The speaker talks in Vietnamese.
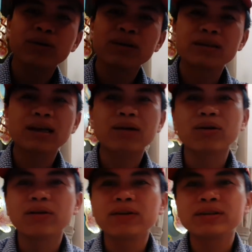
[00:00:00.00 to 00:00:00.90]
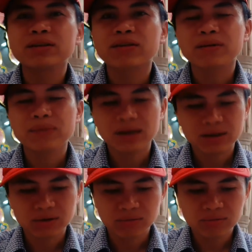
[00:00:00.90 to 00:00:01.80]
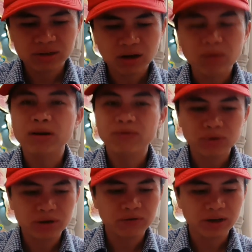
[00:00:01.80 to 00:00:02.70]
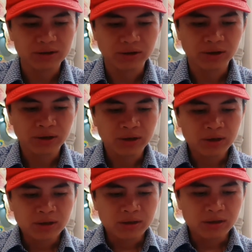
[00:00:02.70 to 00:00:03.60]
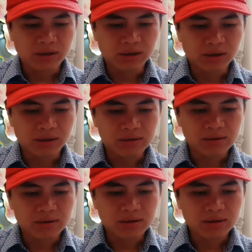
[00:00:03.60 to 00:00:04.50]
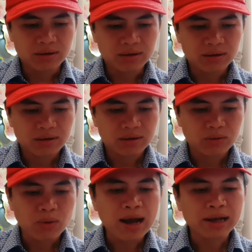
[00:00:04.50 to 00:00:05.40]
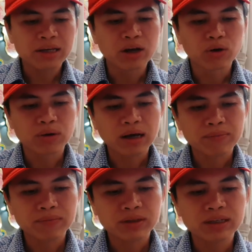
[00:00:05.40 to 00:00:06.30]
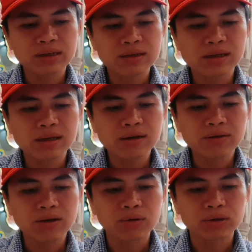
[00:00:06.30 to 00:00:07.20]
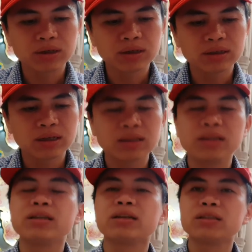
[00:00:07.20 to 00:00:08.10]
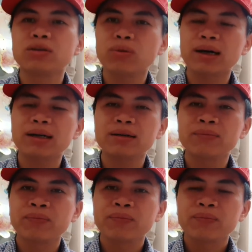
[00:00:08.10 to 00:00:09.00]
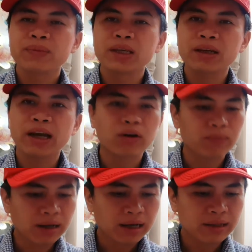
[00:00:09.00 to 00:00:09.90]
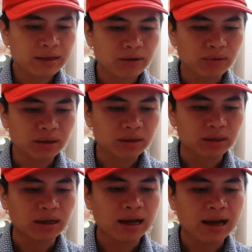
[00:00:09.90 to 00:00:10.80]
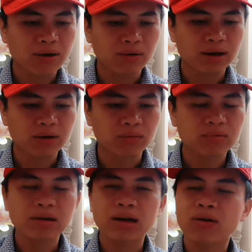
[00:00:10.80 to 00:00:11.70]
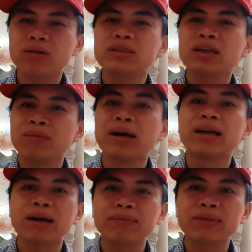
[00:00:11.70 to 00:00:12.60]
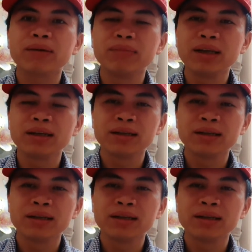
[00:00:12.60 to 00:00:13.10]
thì trao đổi với anh chị và các bạn cũng 6 7 phút như vậy rồi thì qua nhiều năm chinh chiến đầu tư trên thị trường chứng khoán đến ngày hôm nay thì cũng được tự hào là cũng đã có trên 10 năm thâm niên